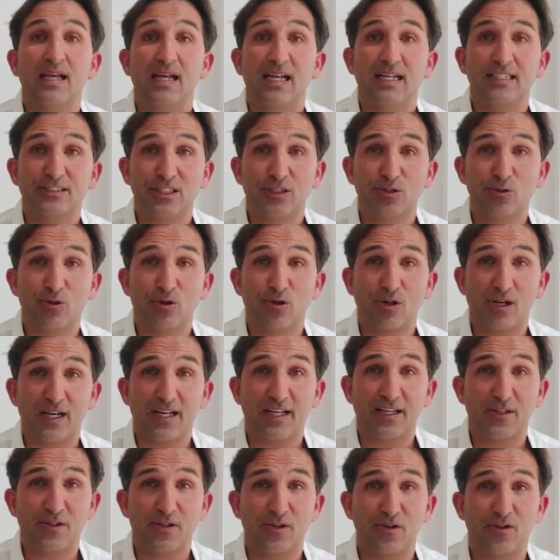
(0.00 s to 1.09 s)
El título que he
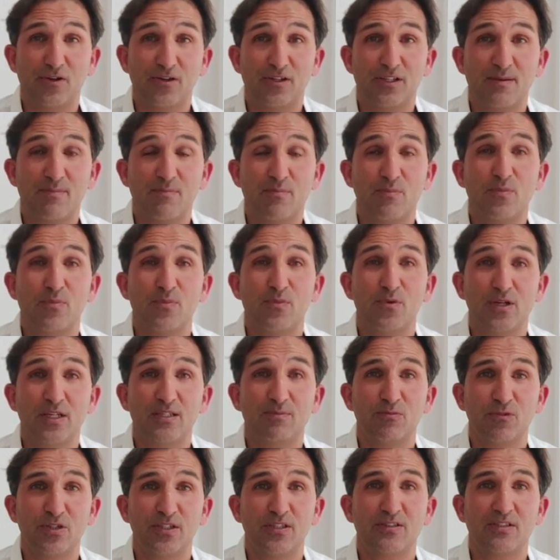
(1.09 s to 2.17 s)
elegido hoy es
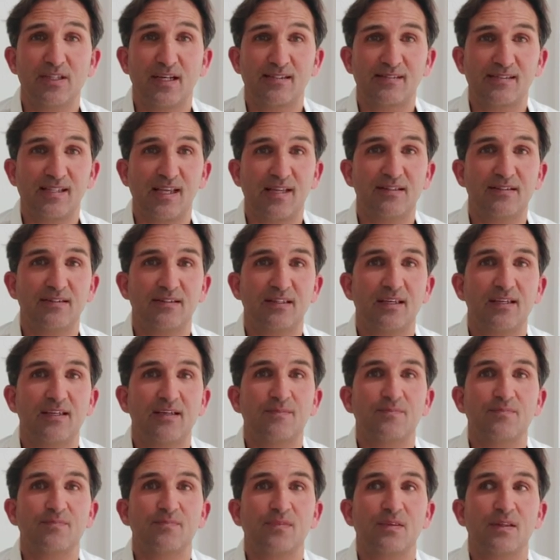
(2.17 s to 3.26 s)
muy, muy
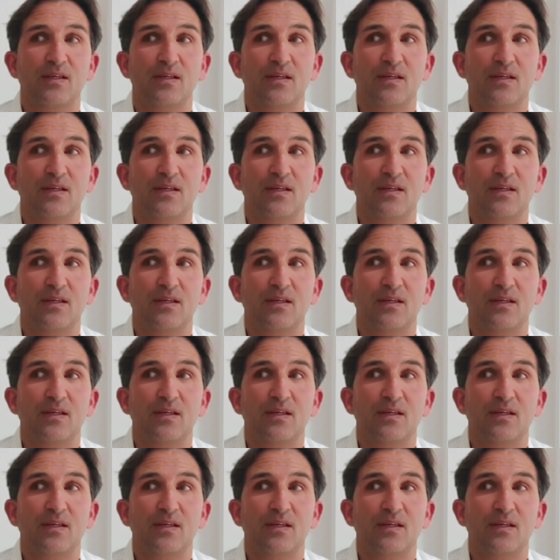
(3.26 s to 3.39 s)
interesante